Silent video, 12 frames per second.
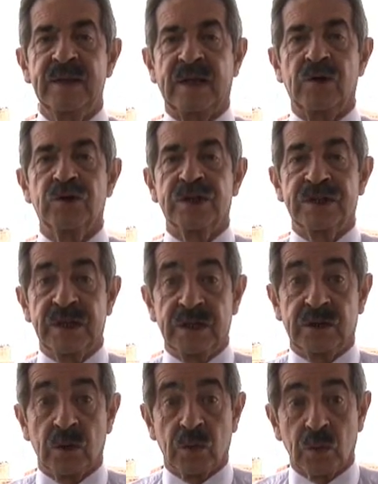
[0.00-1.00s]
que no se
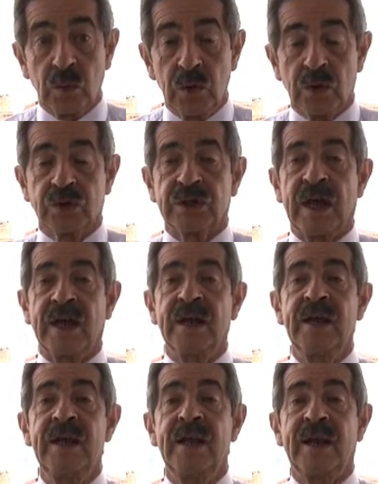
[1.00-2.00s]
siente orgullosa
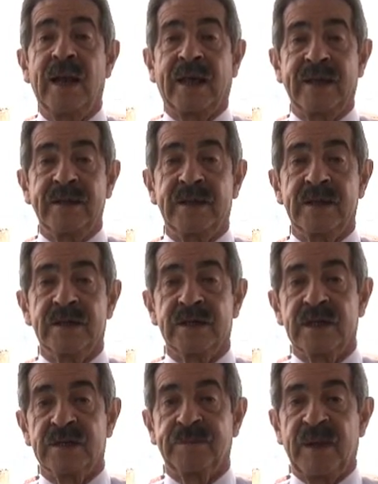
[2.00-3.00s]
la gente de
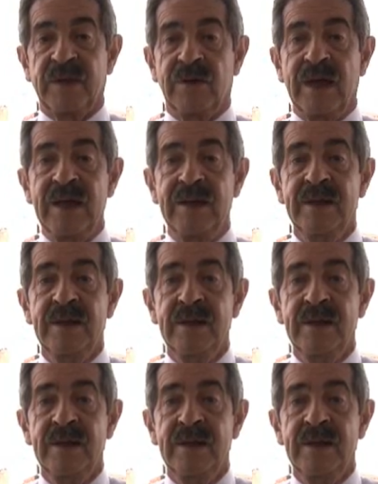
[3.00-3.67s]
ser española,